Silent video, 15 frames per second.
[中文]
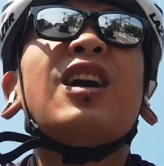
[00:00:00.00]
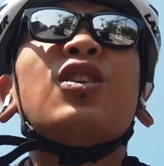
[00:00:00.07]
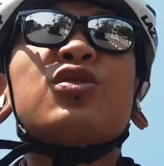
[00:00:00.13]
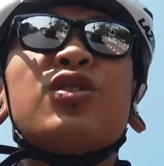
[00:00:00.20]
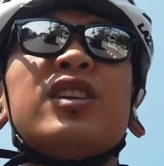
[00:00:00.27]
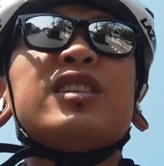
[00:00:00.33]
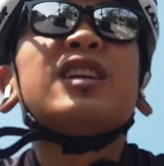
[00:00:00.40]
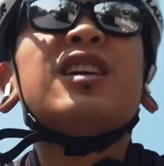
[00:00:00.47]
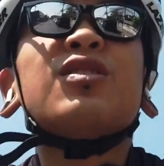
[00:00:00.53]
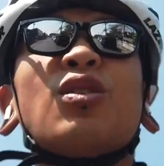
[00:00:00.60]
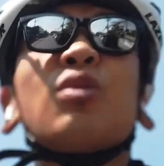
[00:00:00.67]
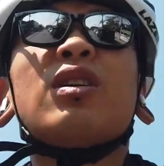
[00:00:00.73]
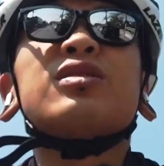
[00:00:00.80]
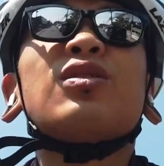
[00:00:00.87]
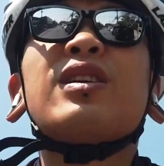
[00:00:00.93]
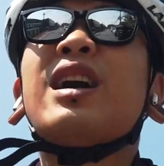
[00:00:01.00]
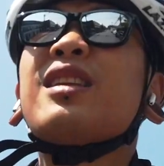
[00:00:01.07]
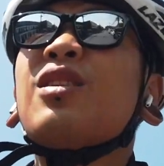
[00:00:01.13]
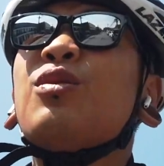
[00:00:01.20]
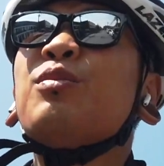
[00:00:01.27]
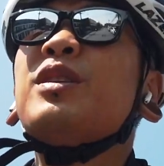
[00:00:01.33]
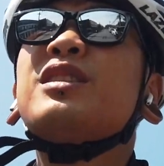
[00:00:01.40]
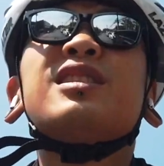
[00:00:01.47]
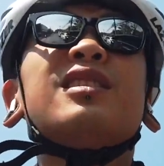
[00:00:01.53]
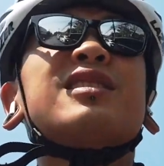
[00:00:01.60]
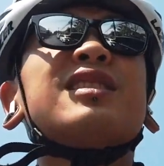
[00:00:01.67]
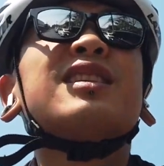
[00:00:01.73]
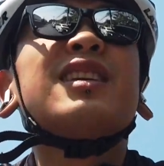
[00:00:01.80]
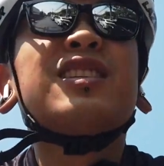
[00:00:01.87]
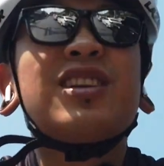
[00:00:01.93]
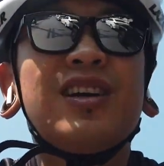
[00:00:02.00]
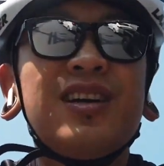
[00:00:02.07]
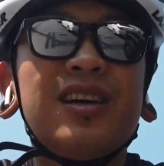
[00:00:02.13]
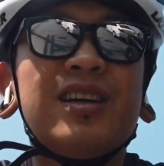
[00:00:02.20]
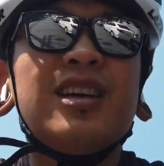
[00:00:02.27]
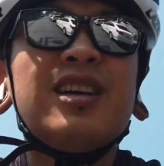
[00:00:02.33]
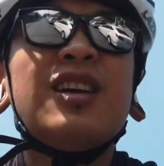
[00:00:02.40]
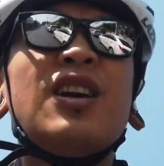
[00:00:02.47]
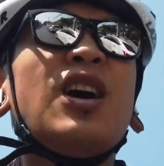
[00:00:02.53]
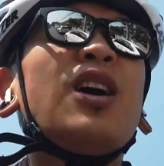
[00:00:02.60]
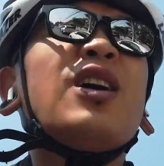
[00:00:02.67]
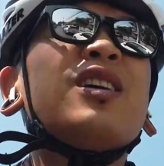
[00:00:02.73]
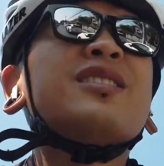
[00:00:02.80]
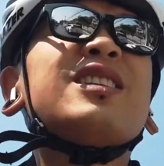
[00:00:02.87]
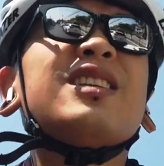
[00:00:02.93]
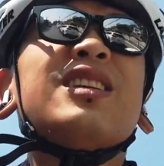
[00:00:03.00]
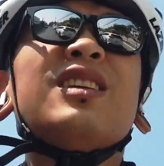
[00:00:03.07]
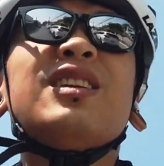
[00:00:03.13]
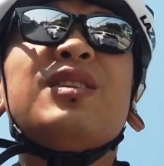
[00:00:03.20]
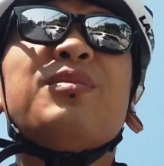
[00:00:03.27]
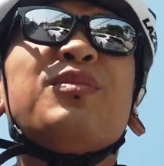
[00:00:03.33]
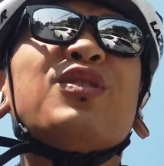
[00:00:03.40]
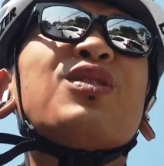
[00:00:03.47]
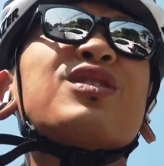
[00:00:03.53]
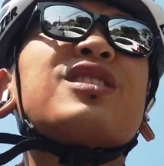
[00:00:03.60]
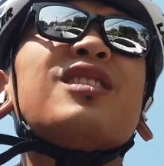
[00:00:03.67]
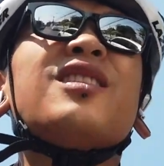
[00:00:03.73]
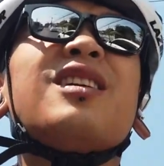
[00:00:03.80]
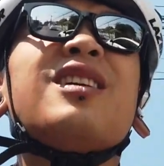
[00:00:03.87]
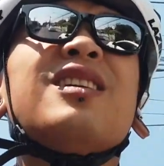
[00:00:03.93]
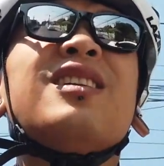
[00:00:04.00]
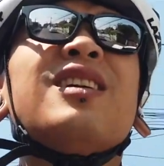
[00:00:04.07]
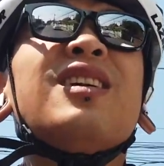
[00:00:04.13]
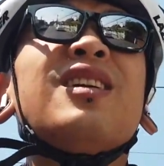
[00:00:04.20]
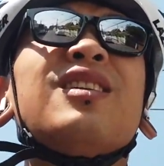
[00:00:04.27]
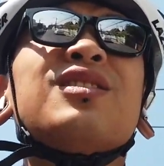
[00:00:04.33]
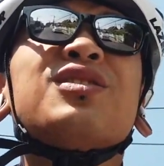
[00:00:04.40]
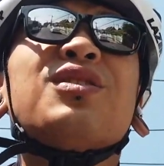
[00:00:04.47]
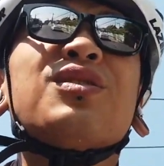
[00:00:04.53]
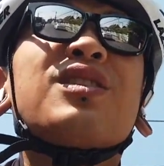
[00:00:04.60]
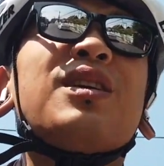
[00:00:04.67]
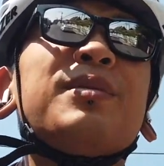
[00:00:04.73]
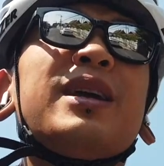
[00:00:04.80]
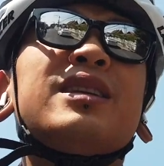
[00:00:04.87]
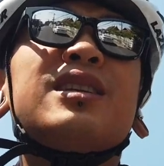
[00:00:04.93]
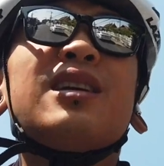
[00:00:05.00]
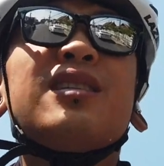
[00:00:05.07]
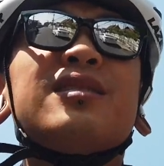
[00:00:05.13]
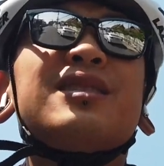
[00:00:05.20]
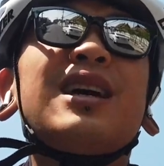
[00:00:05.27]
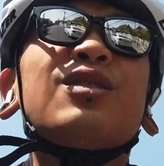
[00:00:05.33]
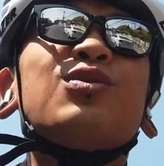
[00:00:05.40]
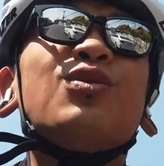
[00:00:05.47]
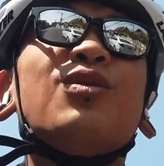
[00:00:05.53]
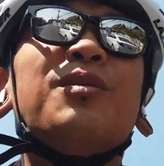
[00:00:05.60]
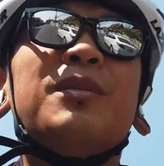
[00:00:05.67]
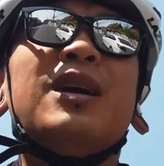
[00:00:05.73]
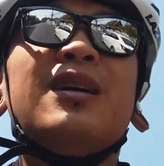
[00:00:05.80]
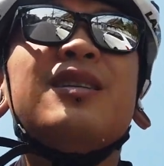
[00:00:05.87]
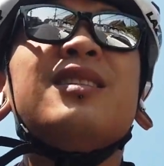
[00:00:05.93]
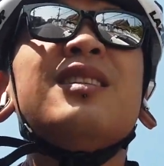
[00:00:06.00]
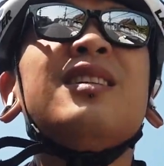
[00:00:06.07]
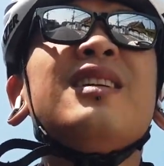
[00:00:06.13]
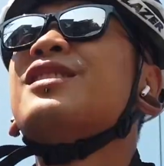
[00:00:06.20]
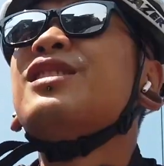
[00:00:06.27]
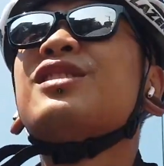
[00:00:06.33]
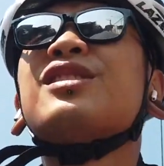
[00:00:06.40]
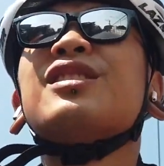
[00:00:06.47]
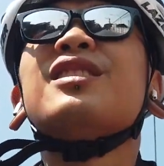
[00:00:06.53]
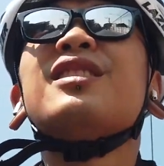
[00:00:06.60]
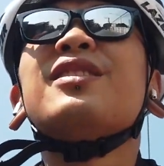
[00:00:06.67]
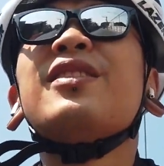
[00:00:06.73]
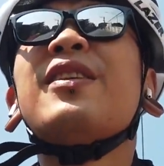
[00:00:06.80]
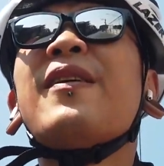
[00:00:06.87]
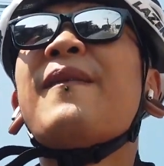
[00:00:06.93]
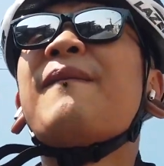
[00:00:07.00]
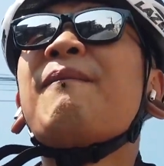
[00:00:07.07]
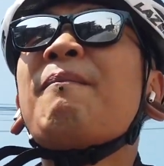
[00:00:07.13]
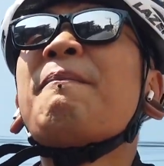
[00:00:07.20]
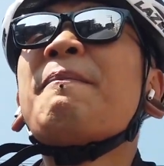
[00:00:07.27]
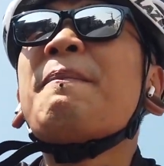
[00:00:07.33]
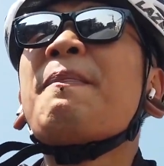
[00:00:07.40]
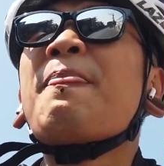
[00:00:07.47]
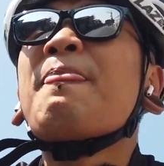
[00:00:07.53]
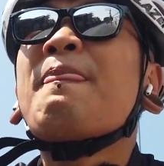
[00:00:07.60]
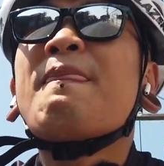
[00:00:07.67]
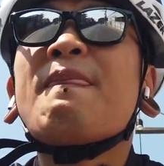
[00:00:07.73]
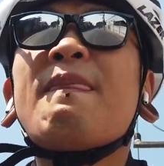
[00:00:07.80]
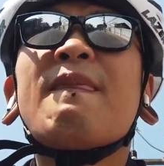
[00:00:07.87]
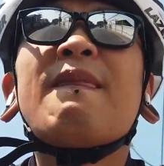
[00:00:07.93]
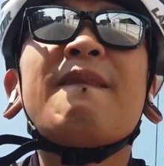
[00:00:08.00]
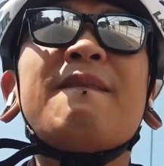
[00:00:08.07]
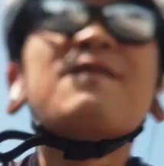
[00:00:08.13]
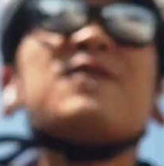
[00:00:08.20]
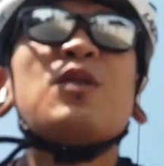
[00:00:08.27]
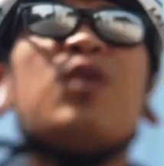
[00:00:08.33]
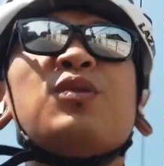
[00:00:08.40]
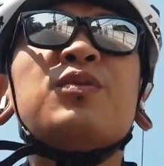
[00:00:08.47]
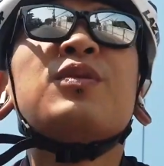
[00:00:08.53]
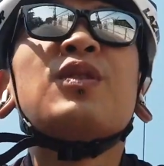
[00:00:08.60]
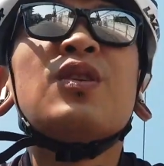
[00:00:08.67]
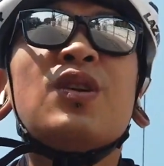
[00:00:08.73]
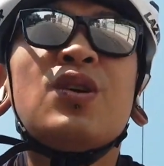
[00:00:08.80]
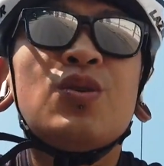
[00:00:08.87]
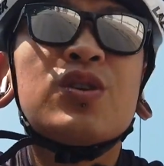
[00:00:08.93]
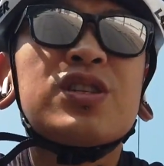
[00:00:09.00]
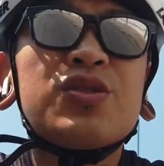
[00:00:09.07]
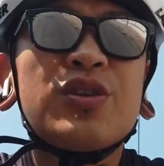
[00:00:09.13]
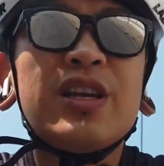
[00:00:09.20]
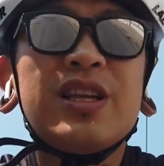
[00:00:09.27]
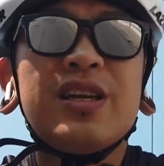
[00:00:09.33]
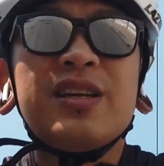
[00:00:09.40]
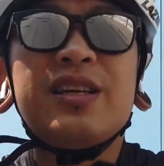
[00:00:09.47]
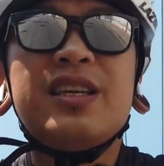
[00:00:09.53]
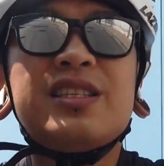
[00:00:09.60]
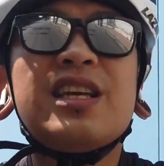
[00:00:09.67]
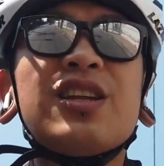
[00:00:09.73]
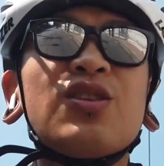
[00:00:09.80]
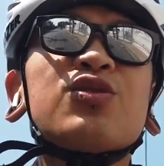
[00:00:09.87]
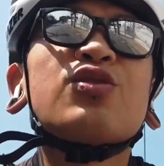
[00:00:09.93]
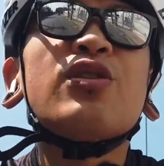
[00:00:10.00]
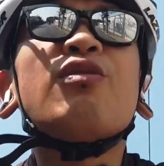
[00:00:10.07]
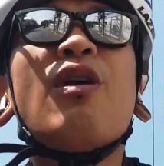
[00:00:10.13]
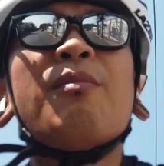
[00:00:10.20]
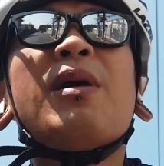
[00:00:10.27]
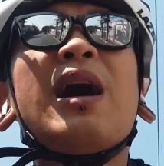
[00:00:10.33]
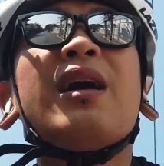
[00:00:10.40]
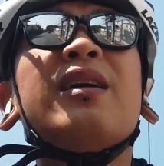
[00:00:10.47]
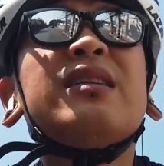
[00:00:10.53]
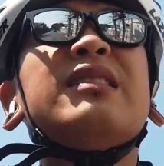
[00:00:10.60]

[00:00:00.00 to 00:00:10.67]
然后最近很多观众看到我们骑自行车、骑摩托车。就特别想加入我们。其实，嗯，我是觉得一切都随缘吧，